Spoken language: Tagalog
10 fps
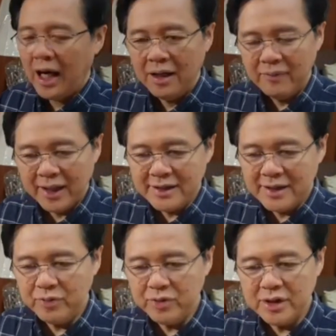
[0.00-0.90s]
Ang
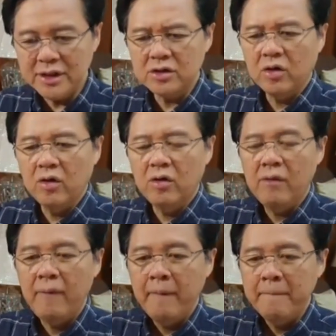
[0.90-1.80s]
maganda po dito,
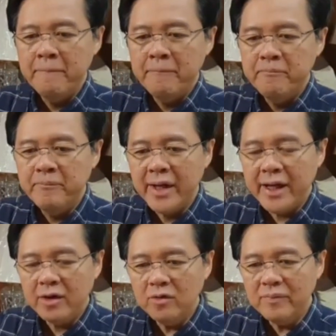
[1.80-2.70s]

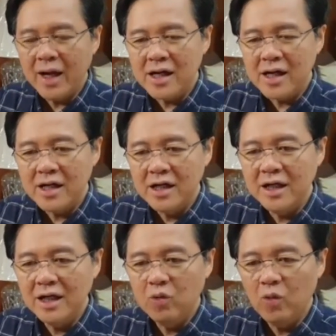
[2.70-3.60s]
merong mga
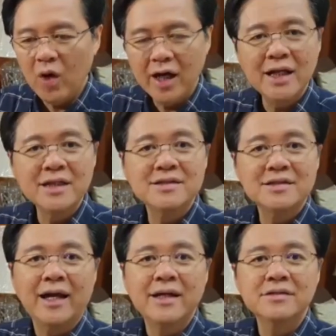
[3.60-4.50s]
early warning
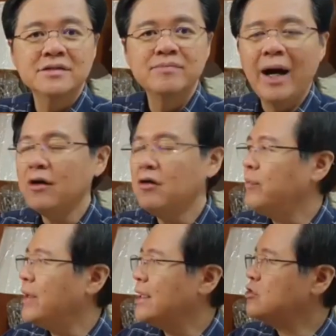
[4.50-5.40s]
signs. Bago
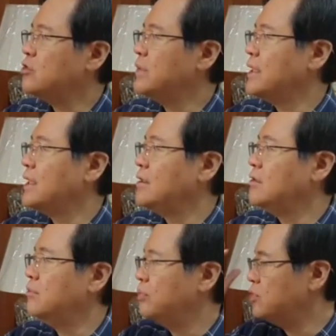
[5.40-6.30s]
pala tumigil
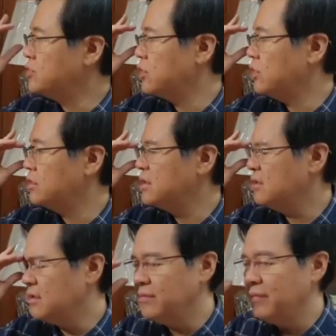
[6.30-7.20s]
yung puso,
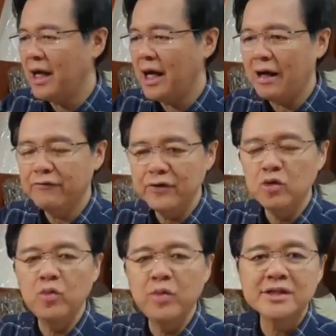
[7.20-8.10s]
siguro mga a
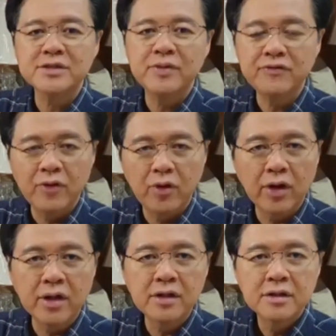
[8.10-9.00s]
few weeks
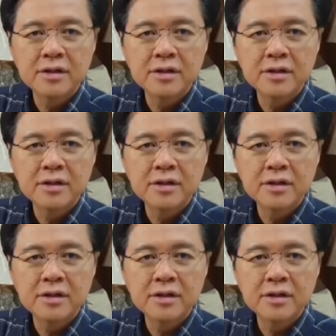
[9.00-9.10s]
before,